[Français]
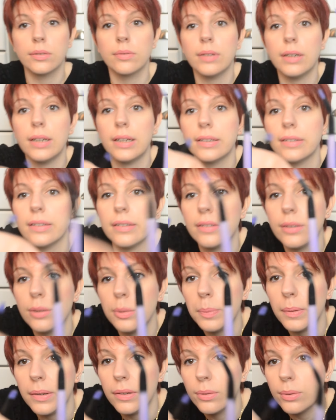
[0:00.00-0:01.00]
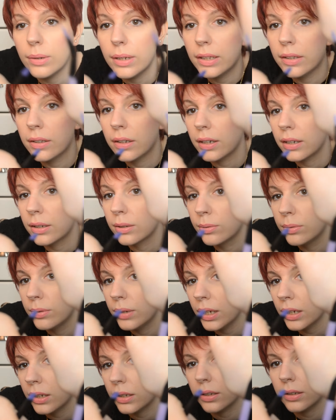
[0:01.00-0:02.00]
Voilà, ça c'est le pinceau liner
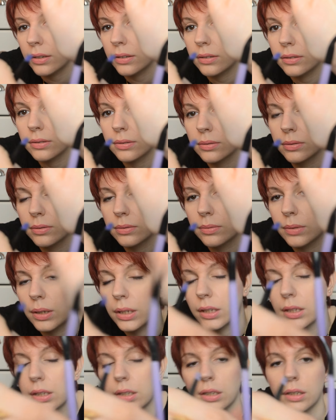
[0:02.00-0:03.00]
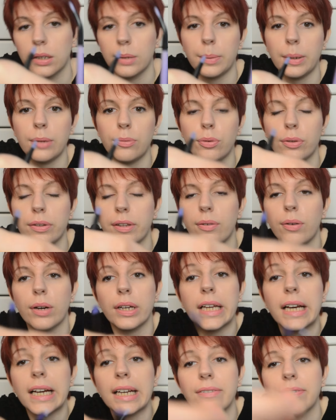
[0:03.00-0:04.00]
angulaire. il faut savoir
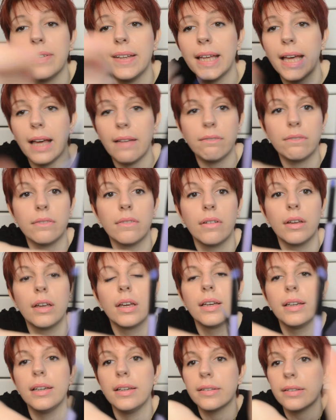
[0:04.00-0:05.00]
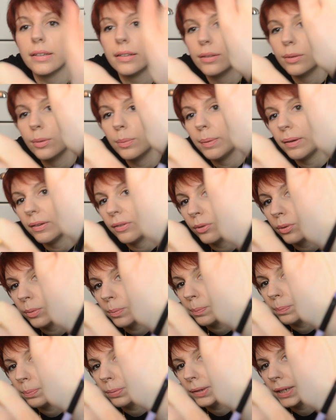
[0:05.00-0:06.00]
y arriver. Hein. Et ça c'est le
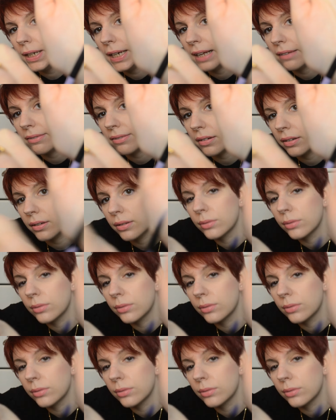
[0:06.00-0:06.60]
pinceau pour les lèvres.